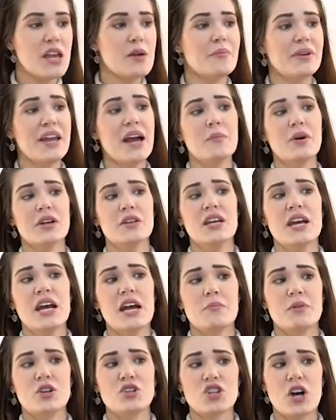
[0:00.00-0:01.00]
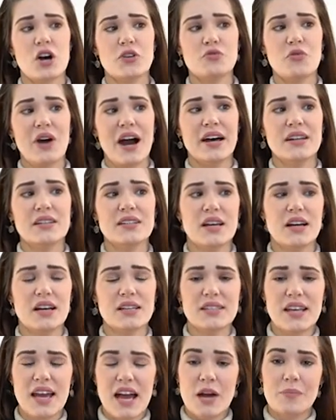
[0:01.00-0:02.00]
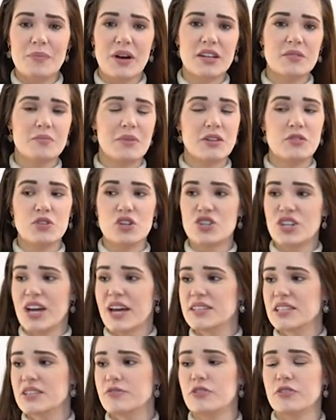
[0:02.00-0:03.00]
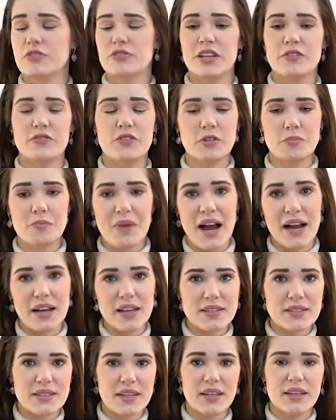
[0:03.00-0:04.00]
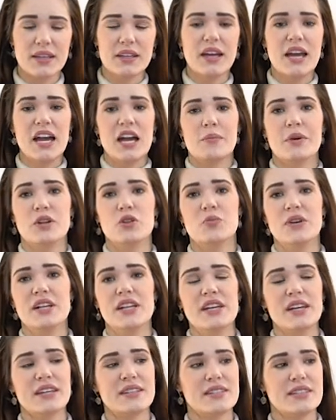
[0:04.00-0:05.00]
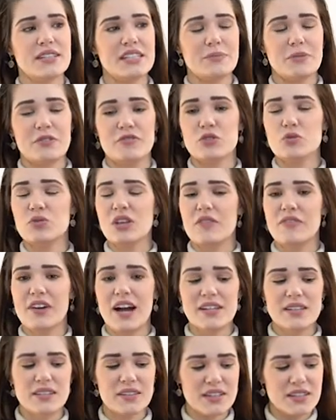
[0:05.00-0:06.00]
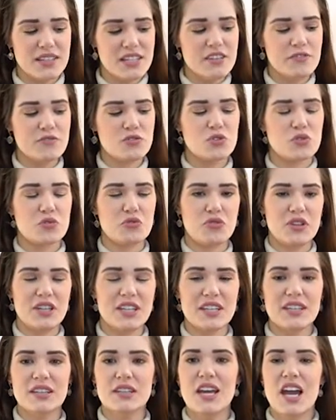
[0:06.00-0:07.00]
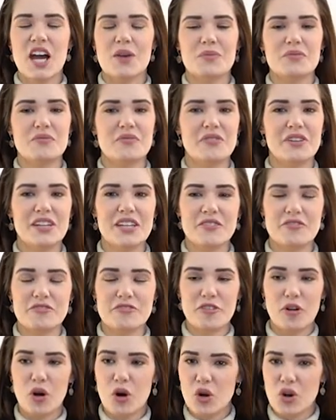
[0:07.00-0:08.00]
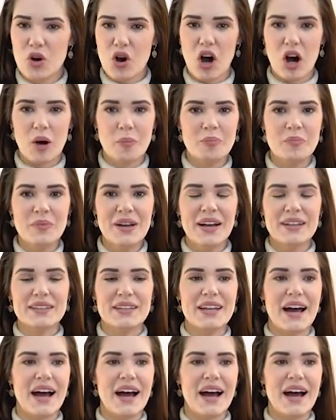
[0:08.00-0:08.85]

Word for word: ja, man, man schaut woanders, man, man entscheidet sich für Network Marketing, man überlegt sich, man versucht einfach Alternativen zu finden und man verliert vollkommen den